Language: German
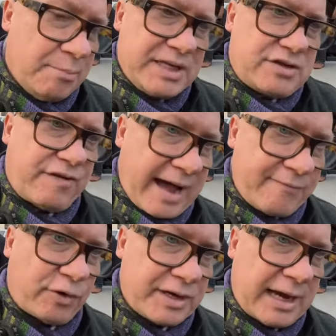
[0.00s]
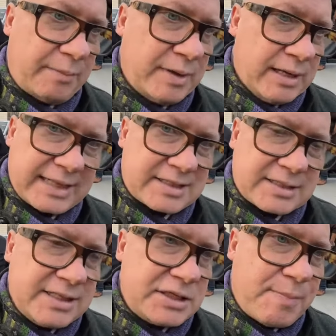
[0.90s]
mit zu verantworten haben. Das
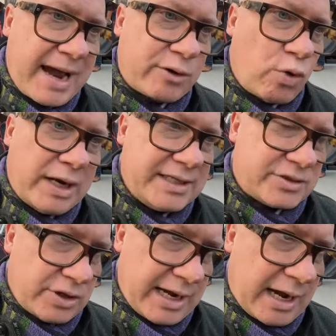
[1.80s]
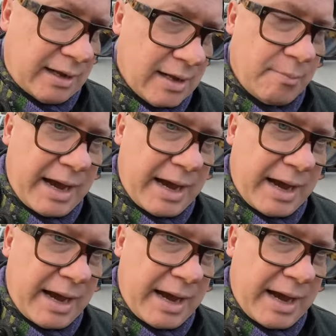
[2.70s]
ist nicht mein Koalitionär.